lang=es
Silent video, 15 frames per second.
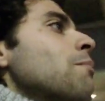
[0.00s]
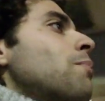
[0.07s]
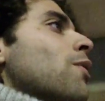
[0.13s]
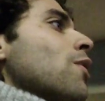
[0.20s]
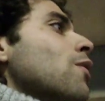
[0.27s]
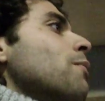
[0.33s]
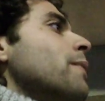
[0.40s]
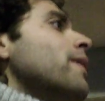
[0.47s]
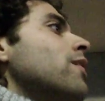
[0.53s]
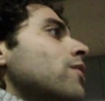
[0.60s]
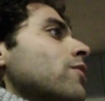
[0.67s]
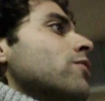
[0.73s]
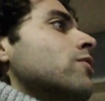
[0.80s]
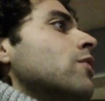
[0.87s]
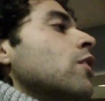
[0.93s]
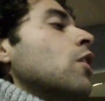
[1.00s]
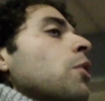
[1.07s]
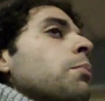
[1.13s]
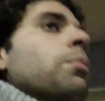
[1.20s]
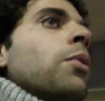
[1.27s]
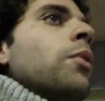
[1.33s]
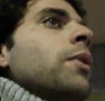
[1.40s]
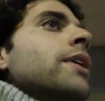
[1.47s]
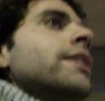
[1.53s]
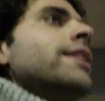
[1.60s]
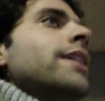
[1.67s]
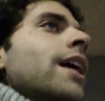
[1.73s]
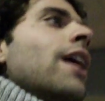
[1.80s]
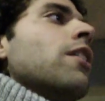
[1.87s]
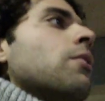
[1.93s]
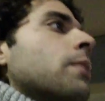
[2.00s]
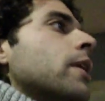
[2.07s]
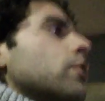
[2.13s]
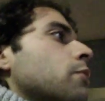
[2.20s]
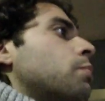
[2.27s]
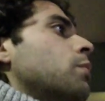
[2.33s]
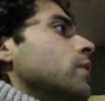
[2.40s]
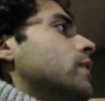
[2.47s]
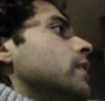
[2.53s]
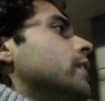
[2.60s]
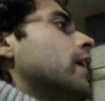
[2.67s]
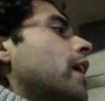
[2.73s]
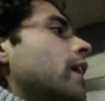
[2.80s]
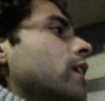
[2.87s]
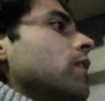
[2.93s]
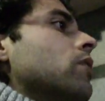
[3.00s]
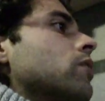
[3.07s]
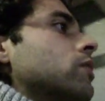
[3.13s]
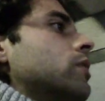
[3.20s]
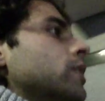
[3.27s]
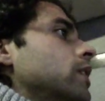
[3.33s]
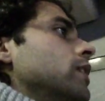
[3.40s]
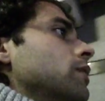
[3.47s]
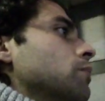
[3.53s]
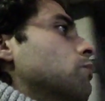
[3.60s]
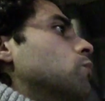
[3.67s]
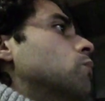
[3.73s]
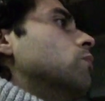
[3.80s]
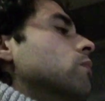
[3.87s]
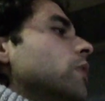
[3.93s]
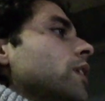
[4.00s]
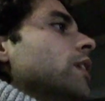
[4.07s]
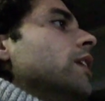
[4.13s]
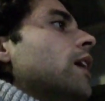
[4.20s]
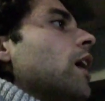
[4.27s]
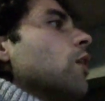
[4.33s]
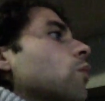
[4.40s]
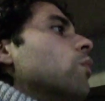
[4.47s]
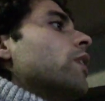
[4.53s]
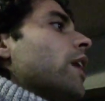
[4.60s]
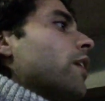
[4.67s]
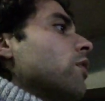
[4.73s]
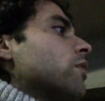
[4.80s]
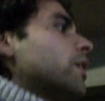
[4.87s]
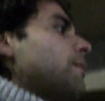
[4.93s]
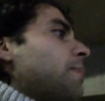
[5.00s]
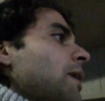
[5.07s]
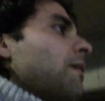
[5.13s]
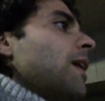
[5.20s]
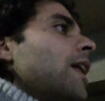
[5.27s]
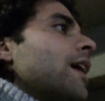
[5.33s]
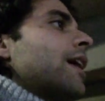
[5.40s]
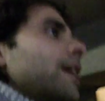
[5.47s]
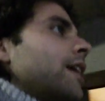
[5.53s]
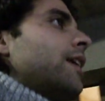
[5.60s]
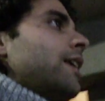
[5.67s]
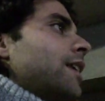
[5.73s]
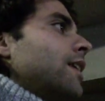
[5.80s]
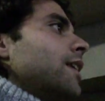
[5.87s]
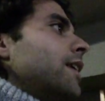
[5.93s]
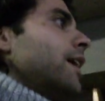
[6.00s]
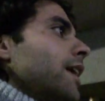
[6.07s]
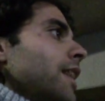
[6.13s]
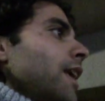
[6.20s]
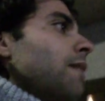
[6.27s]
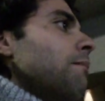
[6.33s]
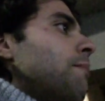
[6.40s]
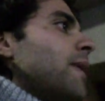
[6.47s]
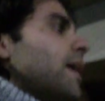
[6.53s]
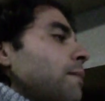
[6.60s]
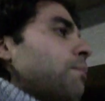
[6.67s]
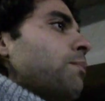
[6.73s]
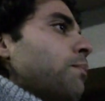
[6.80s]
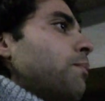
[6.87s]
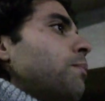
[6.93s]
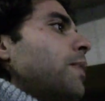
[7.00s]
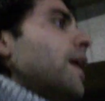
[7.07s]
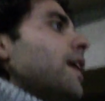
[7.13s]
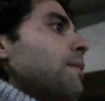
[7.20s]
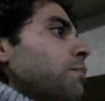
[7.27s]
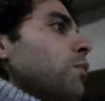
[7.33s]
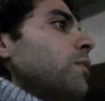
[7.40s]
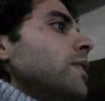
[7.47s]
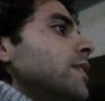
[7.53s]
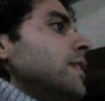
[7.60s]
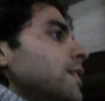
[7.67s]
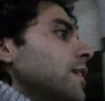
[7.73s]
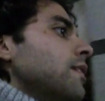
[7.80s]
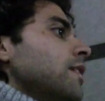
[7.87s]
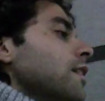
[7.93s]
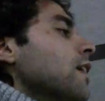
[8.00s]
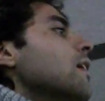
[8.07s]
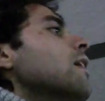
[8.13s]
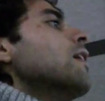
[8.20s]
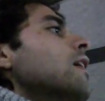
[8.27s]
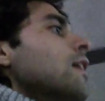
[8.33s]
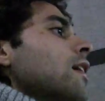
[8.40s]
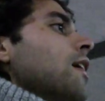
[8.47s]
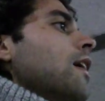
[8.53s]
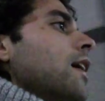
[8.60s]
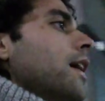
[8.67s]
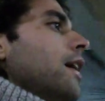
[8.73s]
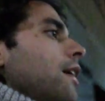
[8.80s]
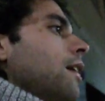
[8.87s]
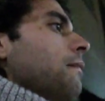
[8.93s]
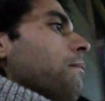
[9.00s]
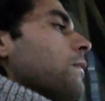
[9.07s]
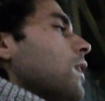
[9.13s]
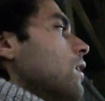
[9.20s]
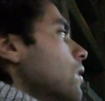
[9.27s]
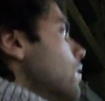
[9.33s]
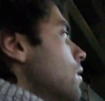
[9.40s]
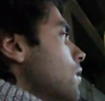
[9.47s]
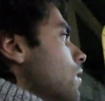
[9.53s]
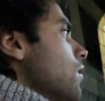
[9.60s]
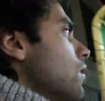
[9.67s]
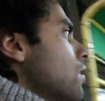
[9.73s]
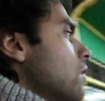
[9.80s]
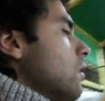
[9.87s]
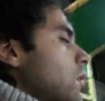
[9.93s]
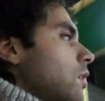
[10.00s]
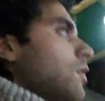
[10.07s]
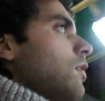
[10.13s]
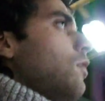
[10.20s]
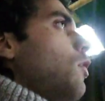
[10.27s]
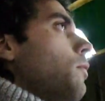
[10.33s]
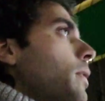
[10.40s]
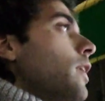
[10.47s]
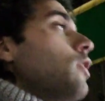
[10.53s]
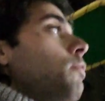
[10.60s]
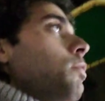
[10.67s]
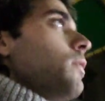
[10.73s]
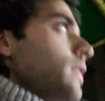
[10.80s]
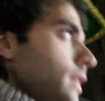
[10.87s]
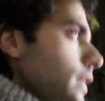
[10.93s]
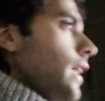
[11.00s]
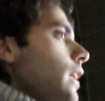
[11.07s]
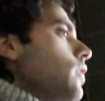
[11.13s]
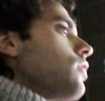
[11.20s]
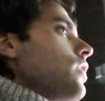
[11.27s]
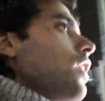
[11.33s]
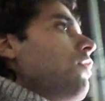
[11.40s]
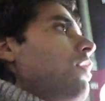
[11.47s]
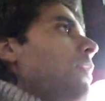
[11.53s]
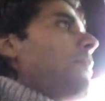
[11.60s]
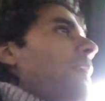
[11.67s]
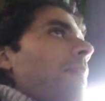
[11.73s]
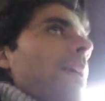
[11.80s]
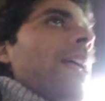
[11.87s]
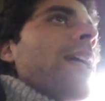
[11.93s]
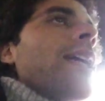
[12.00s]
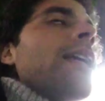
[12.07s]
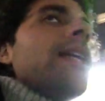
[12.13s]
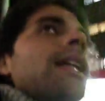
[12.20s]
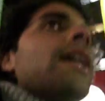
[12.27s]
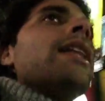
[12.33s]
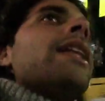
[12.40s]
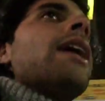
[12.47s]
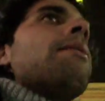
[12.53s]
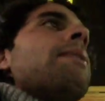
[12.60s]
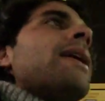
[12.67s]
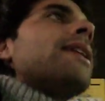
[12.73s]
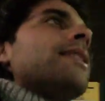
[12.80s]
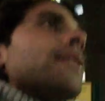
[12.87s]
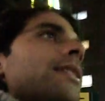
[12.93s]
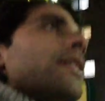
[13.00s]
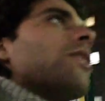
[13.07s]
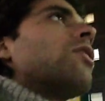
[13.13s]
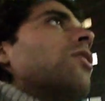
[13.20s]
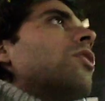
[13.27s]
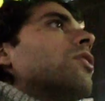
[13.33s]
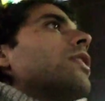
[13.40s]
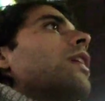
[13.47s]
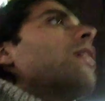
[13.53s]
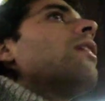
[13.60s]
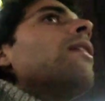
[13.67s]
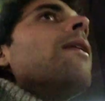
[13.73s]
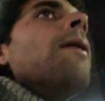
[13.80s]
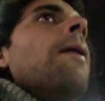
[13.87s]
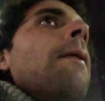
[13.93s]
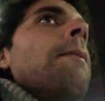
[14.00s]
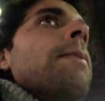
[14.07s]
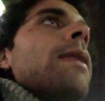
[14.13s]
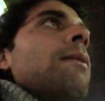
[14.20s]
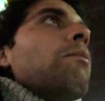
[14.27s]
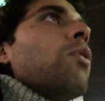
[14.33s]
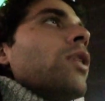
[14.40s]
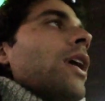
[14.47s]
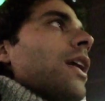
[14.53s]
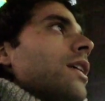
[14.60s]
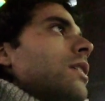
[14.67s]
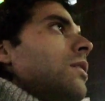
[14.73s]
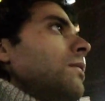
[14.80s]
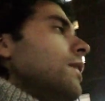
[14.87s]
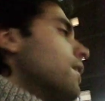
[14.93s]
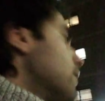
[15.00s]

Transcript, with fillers: por lo menos publicidad, objetos publicitarios y, alguna que otra pavada que, den para, para publicidad, eh, objetos publicitarios y alguna pavada que quieran dar para hacerse conocer, voy a recibir.